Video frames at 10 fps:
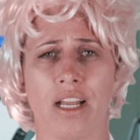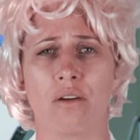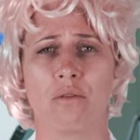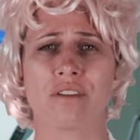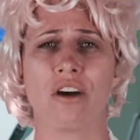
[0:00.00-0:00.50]

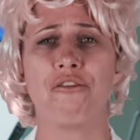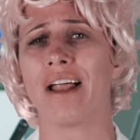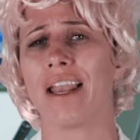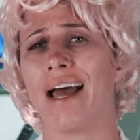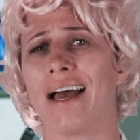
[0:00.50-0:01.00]
ela usa ao
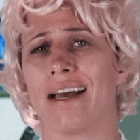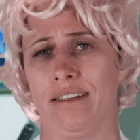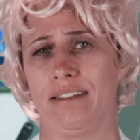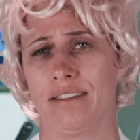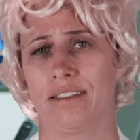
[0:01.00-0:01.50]

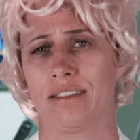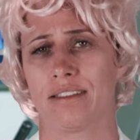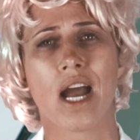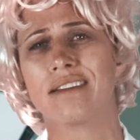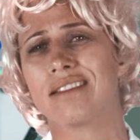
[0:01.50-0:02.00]
falar?
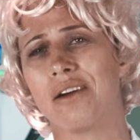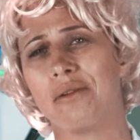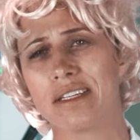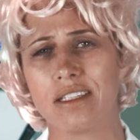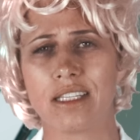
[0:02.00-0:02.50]
Quais
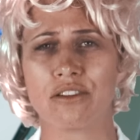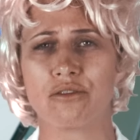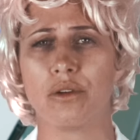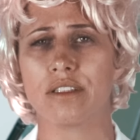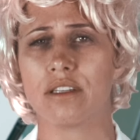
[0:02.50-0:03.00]
são as
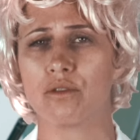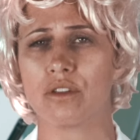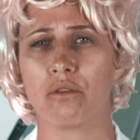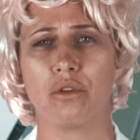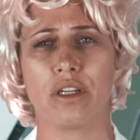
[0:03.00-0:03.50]
citações e
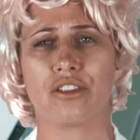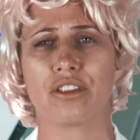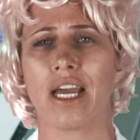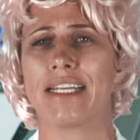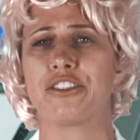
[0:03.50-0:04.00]
os autores
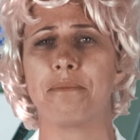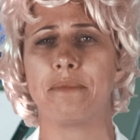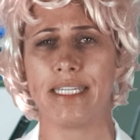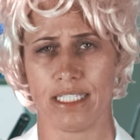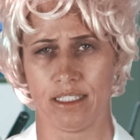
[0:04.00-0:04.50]
que ela
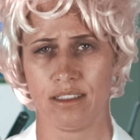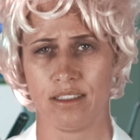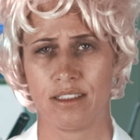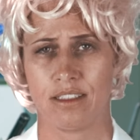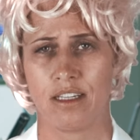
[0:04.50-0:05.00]
admira?
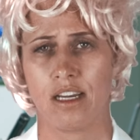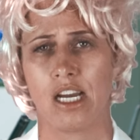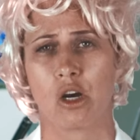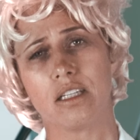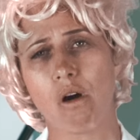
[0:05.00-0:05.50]

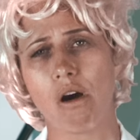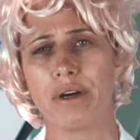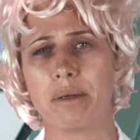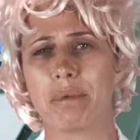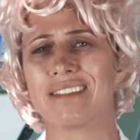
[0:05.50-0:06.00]
E
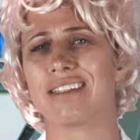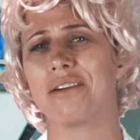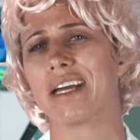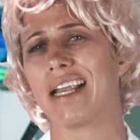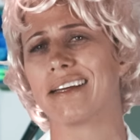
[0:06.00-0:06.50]
qual a
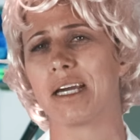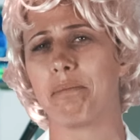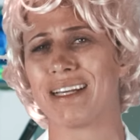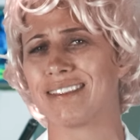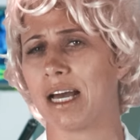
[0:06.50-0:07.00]
impressão que ela
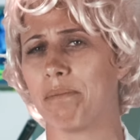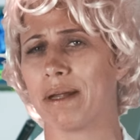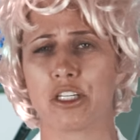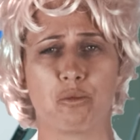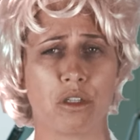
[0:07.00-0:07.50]
quer passar
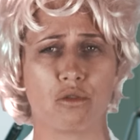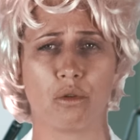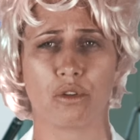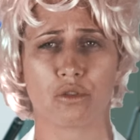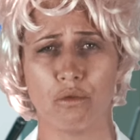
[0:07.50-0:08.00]
para as
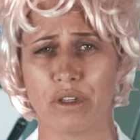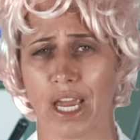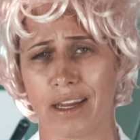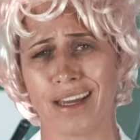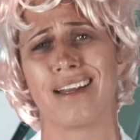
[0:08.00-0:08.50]
pessoas com
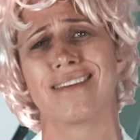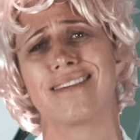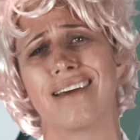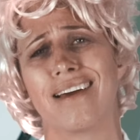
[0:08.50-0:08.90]
quem ela se